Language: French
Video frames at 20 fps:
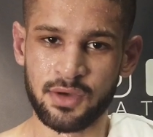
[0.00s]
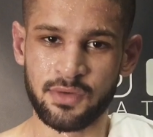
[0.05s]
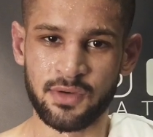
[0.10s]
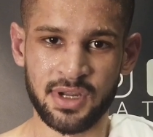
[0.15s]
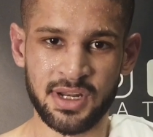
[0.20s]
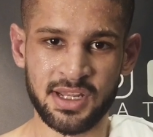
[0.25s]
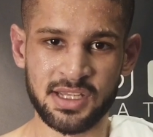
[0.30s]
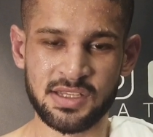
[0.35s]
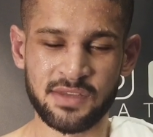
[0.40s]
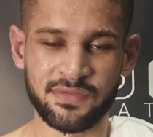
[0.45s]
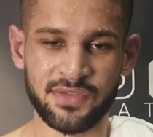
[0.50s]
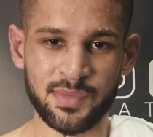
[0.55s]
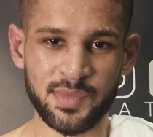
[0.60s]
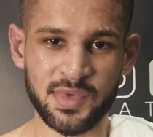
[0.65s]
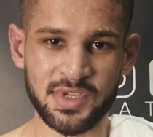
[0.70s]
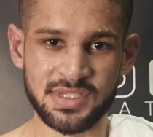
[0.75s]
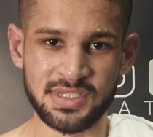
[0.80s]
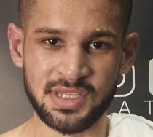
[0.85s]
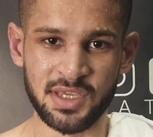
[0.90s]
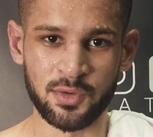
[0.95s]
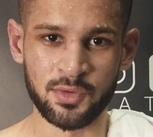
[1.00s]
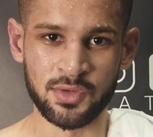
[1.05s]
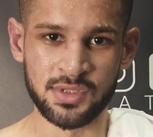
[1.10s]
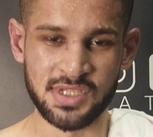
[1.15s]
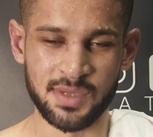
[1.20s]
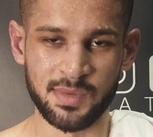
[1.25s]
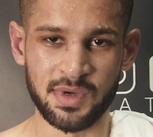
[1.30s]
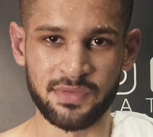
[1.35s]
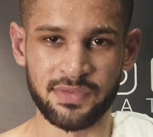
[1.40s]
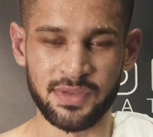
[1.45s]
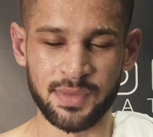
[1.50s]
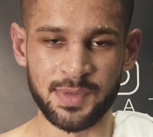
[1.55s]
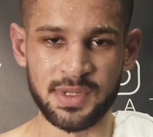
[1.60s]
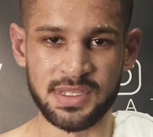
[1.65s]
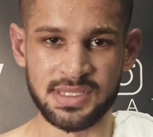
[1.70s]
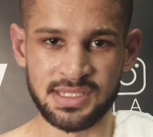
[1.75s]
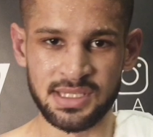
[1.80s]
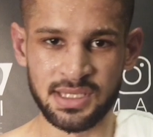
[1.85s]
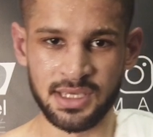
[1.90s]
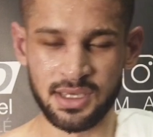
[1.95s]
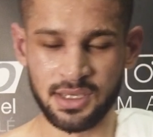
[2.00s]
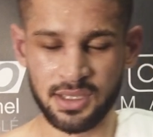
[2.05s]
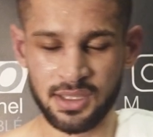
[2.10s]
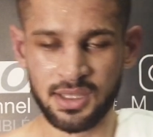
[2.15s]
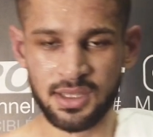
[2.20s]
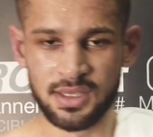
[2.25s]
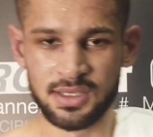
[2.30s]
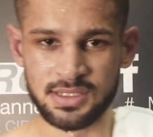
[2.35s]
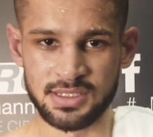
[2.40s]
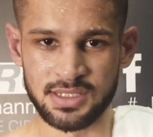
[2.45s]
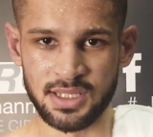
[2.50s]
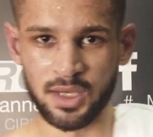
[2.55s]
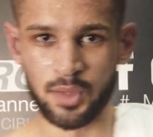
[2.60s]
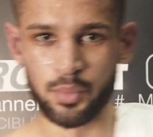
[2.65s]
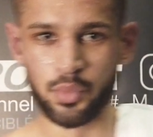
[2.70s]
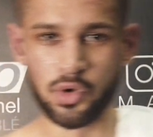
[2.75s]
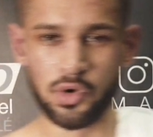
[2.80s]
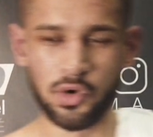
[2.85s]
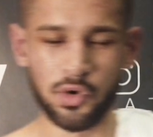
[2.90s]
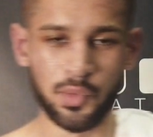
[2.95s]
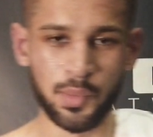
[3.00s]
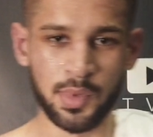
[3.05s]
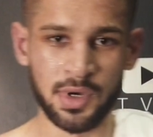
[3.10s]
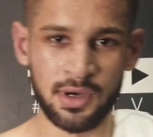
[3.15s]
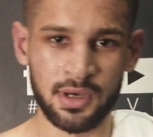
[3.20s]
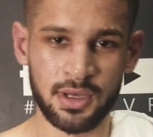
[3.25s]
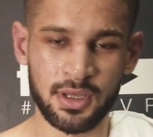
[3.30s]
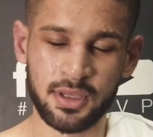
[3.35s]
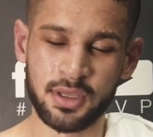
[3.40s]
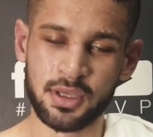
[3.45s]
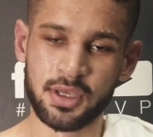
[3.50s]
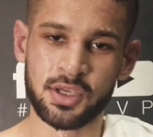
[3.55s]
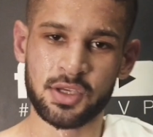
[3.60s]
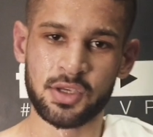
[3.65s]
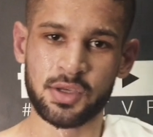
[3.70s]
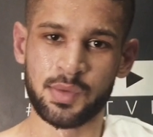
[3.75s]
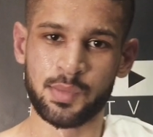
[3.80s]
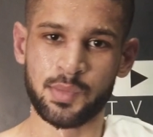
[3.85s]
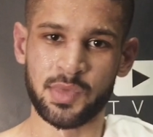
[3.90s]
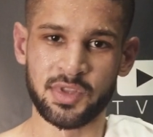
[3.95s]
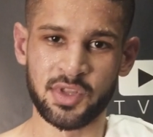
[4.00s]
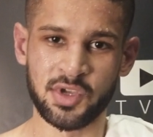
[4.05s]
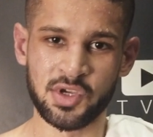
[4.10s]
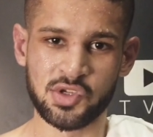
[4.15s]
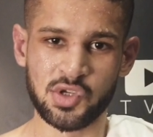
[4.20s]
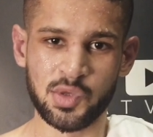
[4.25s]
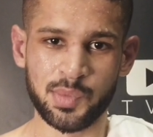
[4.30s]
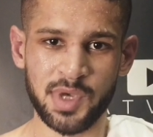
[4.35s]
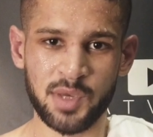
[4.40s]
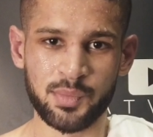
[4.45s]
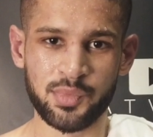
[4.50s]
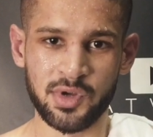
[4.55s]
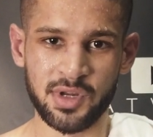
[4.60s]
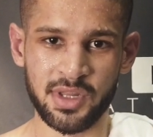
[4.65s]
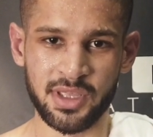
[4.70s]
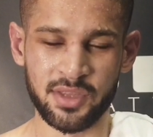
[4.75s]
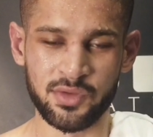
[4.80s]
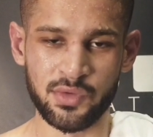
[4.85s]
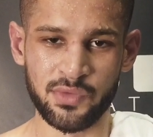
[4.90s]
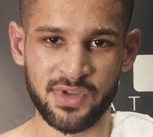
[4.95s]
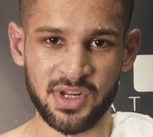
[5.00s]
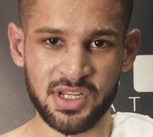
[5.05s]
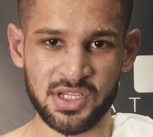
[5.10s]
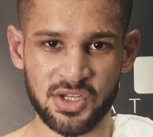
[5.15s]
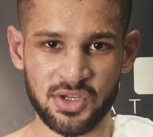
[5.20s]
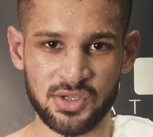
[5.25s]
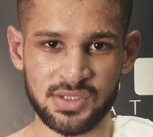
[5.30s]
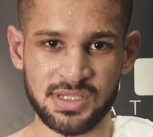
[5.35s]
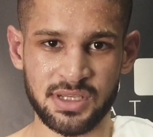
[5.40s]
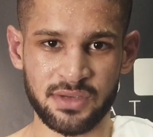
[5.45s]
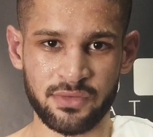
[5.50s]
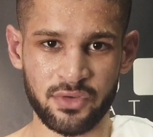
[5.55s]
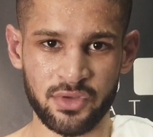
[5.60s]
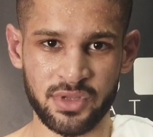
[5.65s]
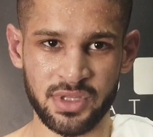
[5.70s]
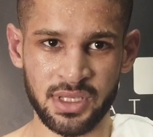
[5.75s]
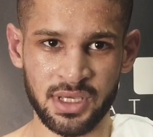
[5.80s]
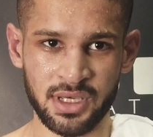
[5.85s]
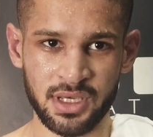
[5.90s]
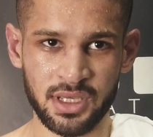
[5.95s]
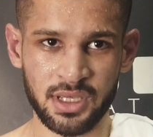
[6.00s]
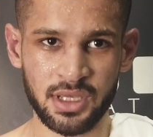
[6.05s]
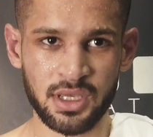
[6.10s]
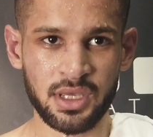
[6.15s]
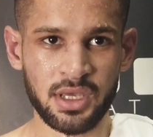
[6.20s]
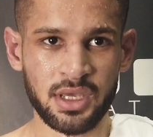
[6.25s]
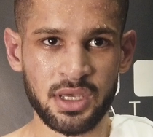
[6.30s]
Voilà, j'ai fait mes 6 rounds, ça m'a fait plaisir. C'est un beau combat. Maintenant, je suis prêt pour les nouvelles chances à venir.